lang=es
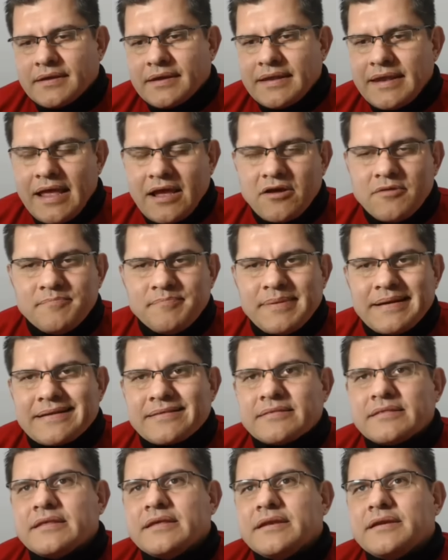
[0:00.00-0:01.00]
quería
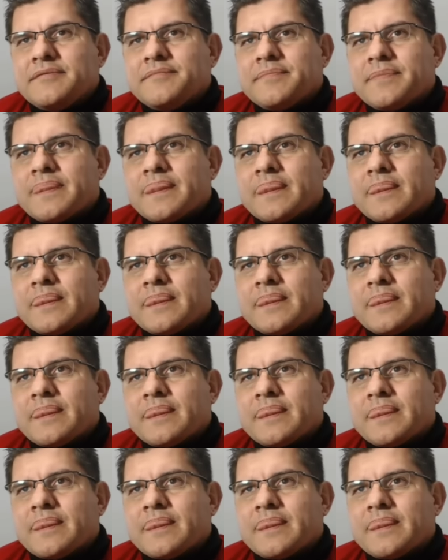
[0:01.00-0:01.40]
compartir